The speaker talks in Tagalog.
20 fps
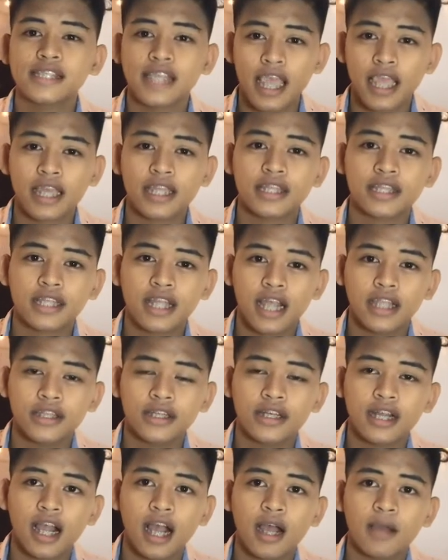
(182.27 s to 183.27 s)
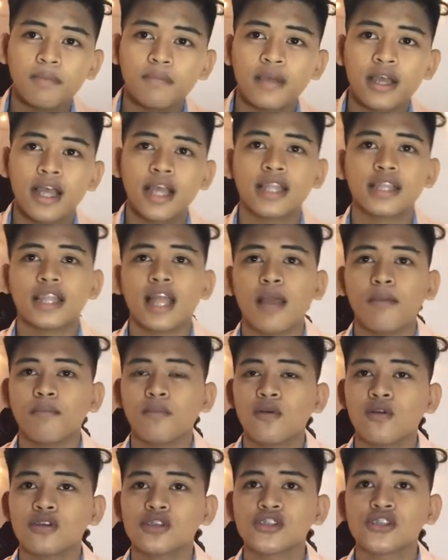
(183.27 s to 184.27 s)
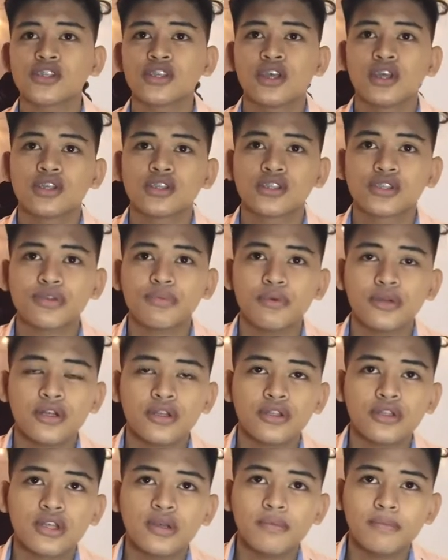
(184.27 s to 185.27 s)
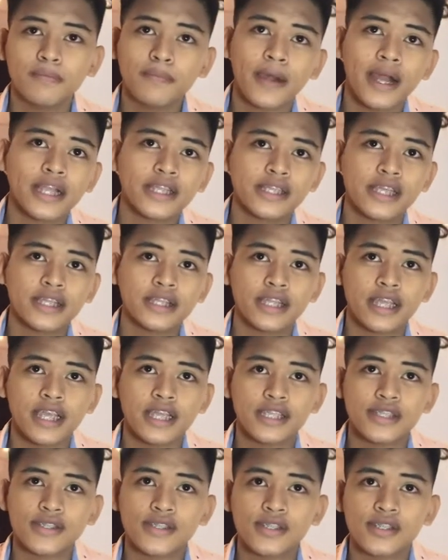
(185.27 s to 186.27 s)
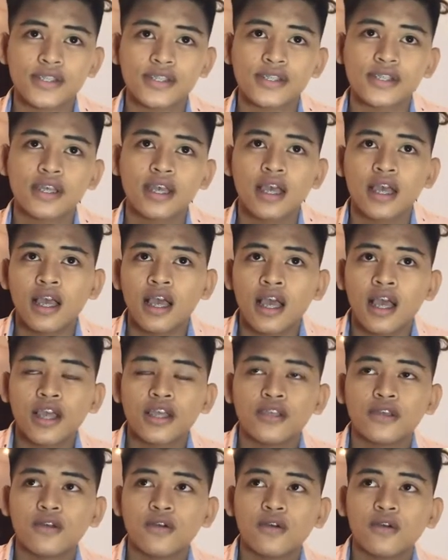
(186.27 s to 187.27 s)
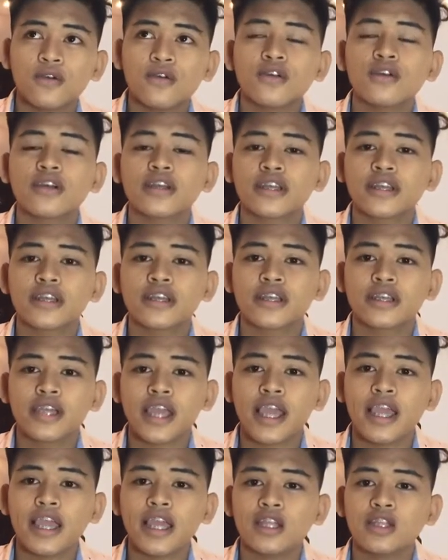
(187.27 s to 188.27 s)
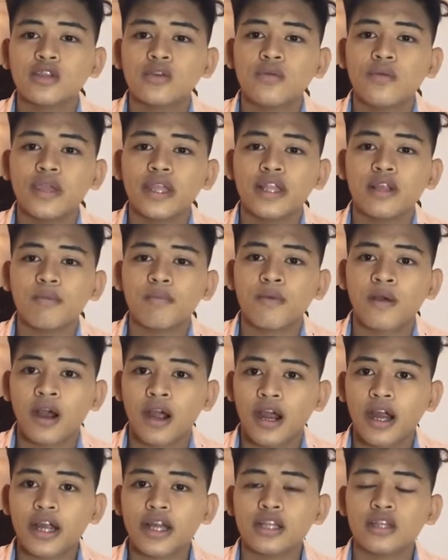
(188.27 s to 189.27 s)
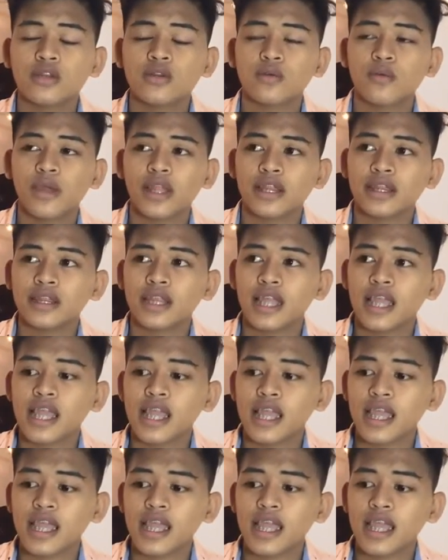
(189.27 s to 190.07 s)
second runner-up. Tapos, sumunod kong pageant is yung King and Queen of Heart 20,